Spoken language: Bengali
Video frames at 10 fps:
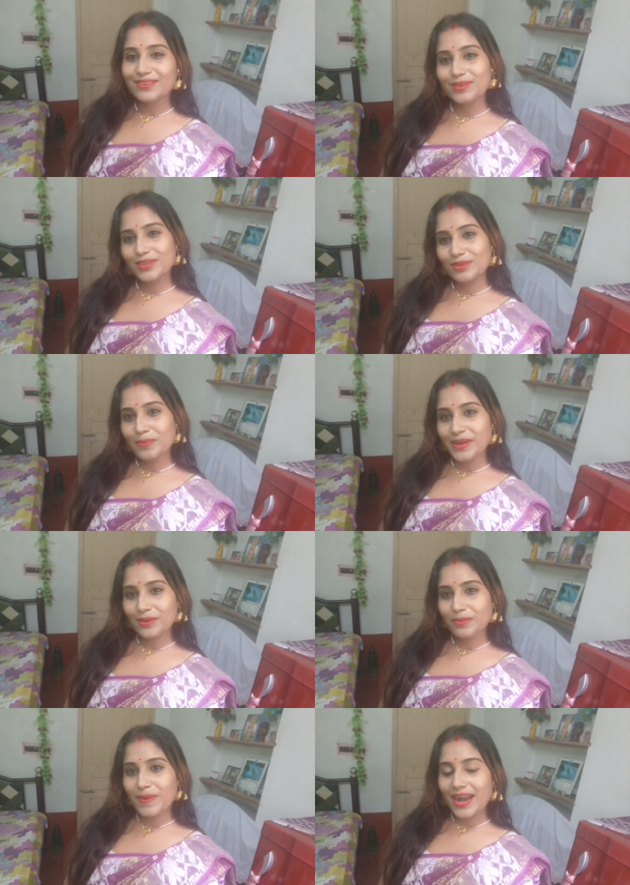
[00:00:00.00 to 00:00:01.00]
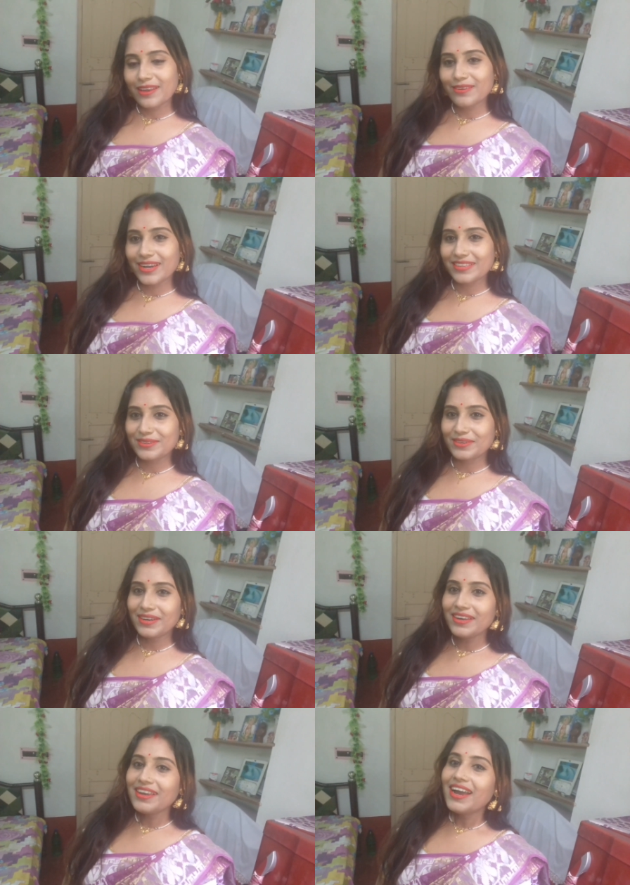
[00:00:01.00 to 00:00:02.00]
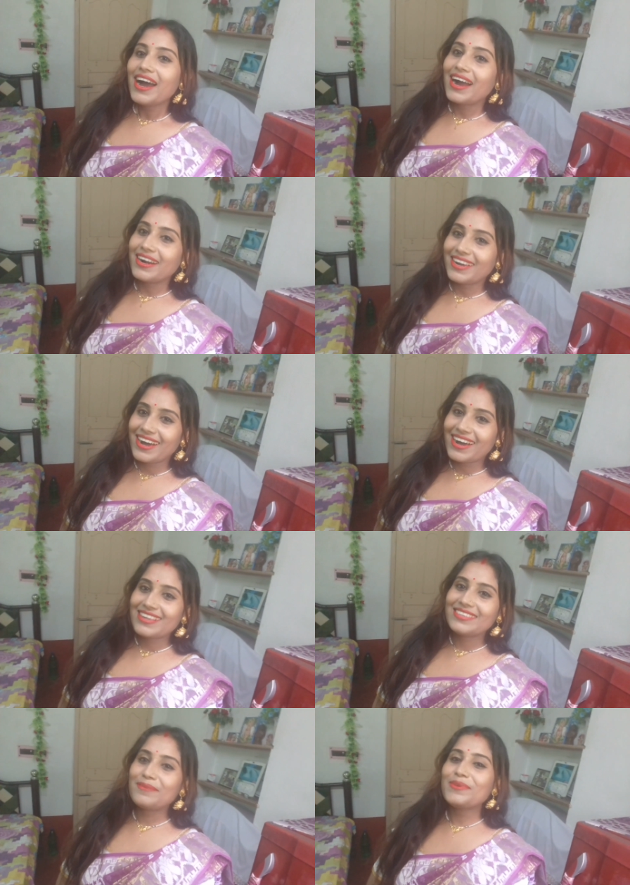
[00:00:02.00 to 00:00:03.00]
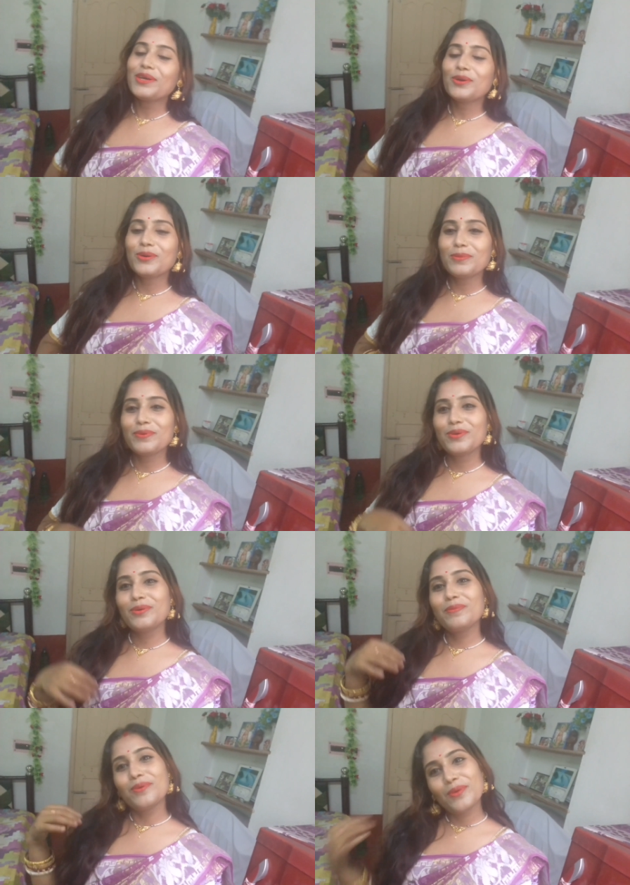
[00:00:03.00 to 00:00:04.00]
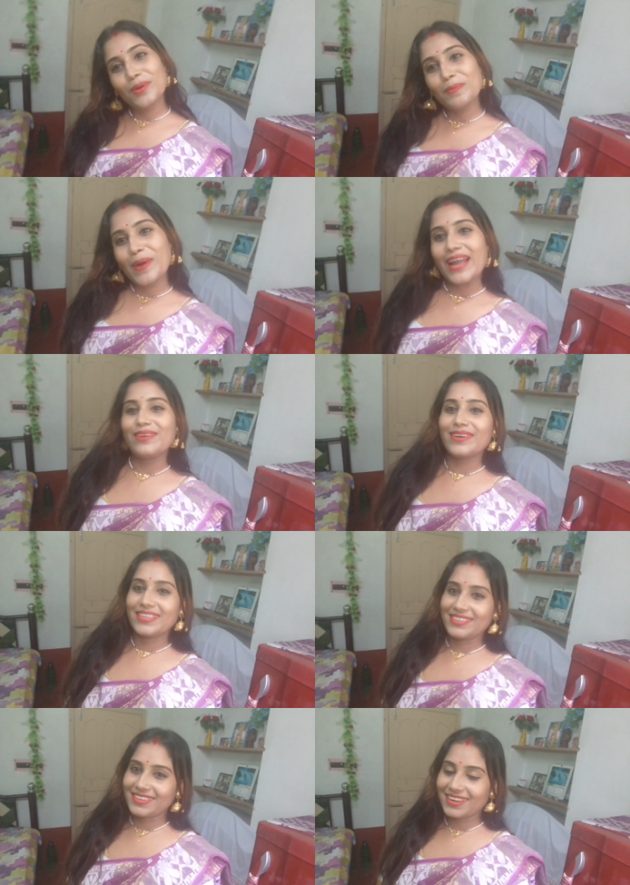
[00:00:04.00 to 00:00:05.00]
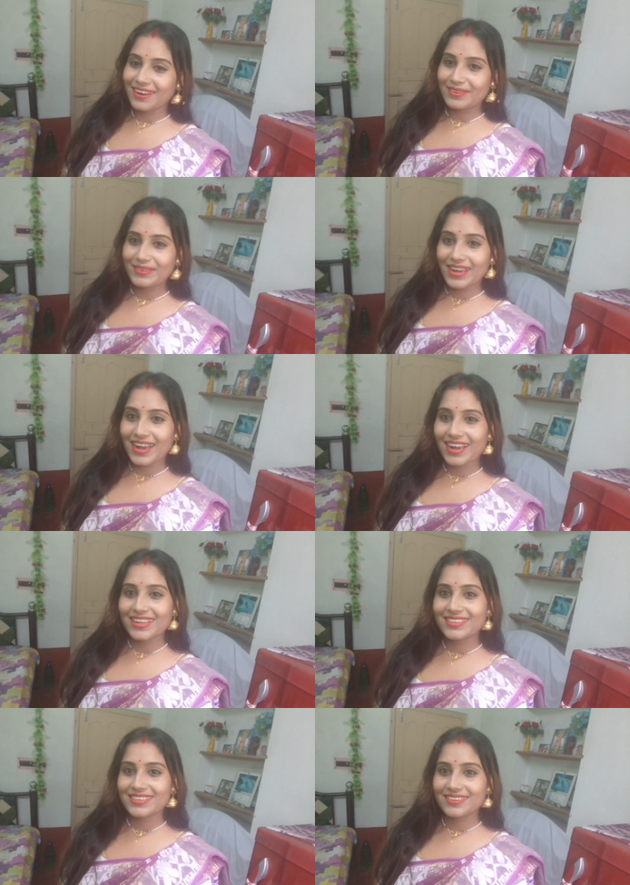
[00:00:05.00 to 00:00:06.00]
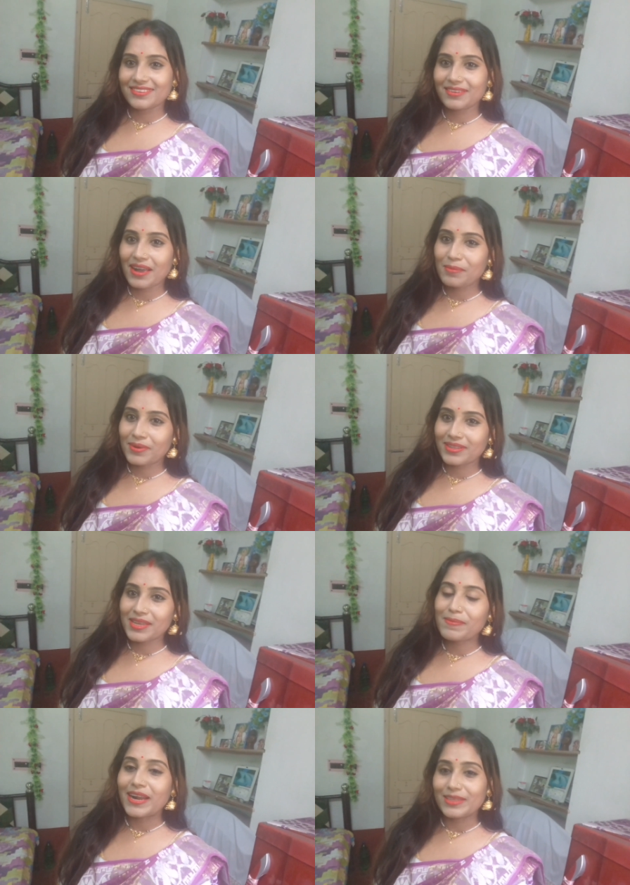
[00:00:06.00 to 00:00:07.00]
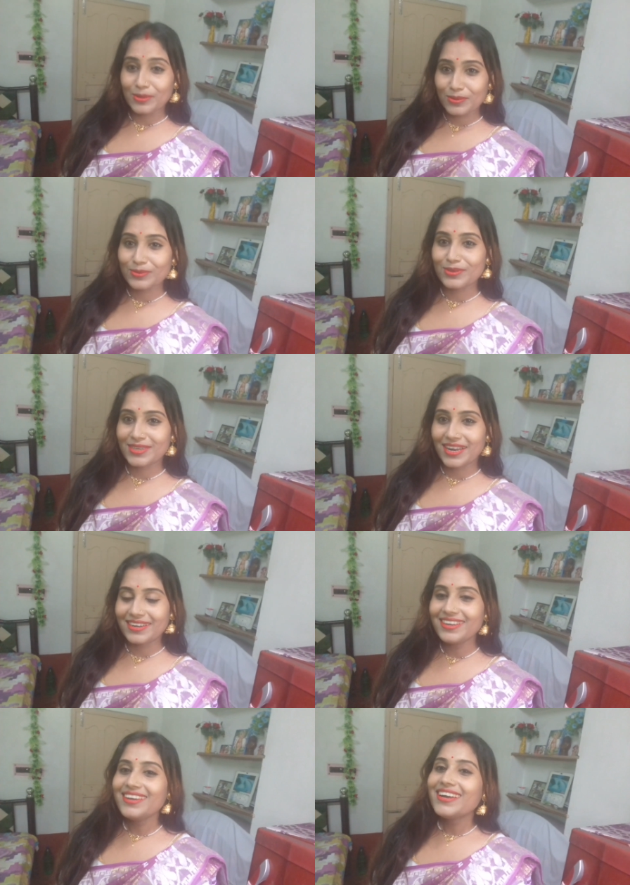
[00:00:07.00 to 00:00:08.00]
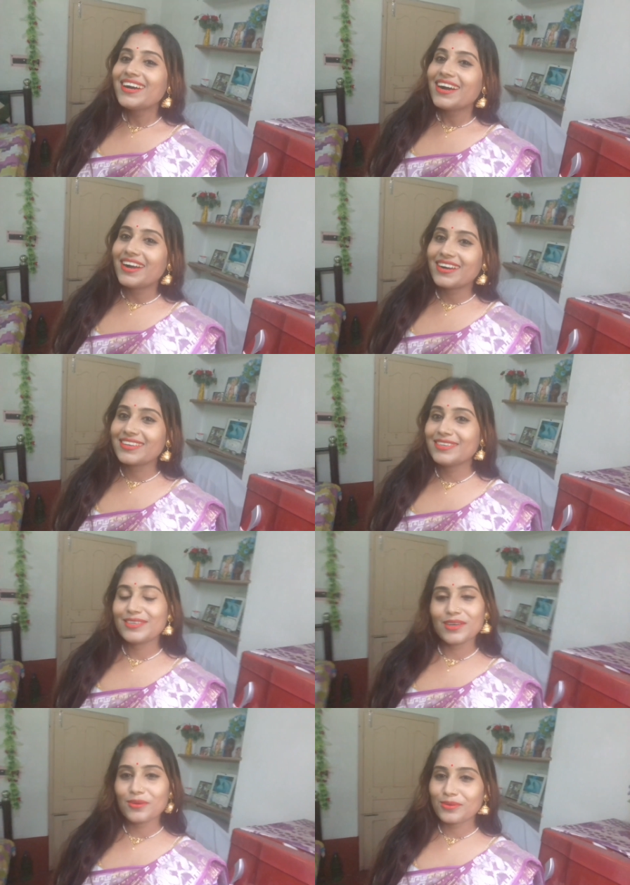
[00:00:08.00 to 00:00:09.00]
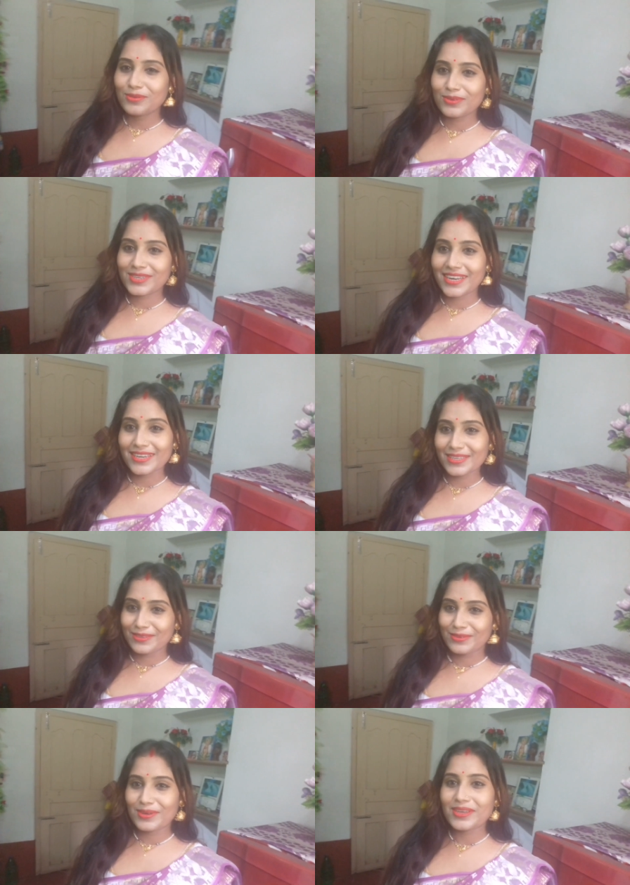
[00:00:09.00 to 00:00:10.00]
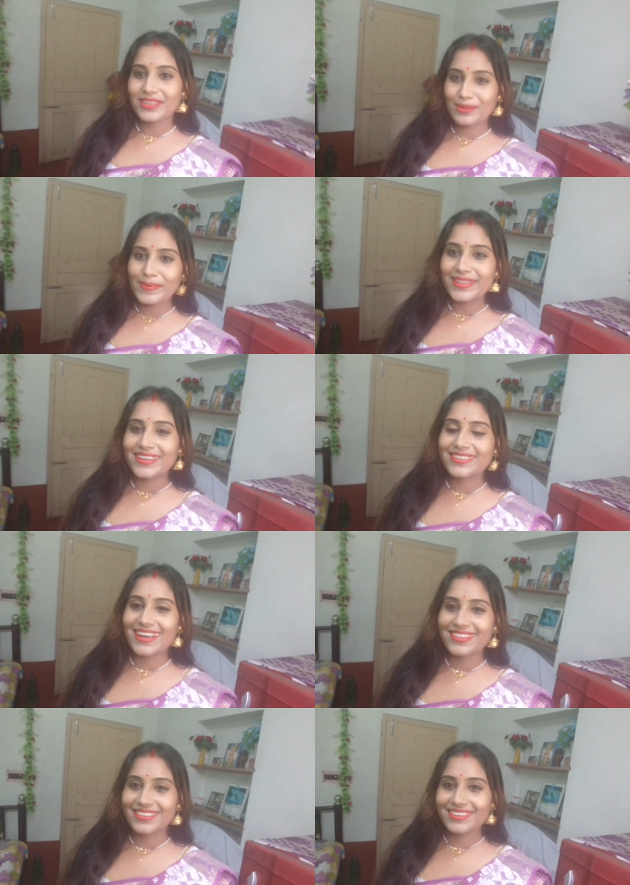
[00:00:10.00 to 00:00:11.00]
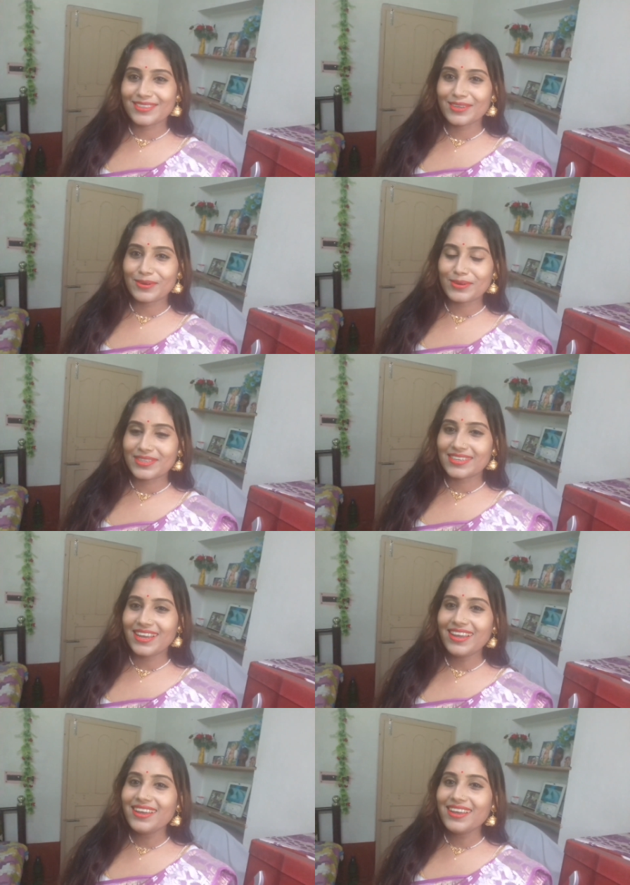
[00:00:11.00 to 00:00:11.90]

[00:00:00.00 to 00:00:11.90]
করছি তোমরা খুব ভালো আছো আর আজ আমি খুব খুব খুব ভালো আছি কারণ আজ আমাদের বাড়িতে অনুষ্ঠান আর কিসের অনুষ্ঠান নিশ্চয়ই তোমাদের জানতে ইচ্ছে করছে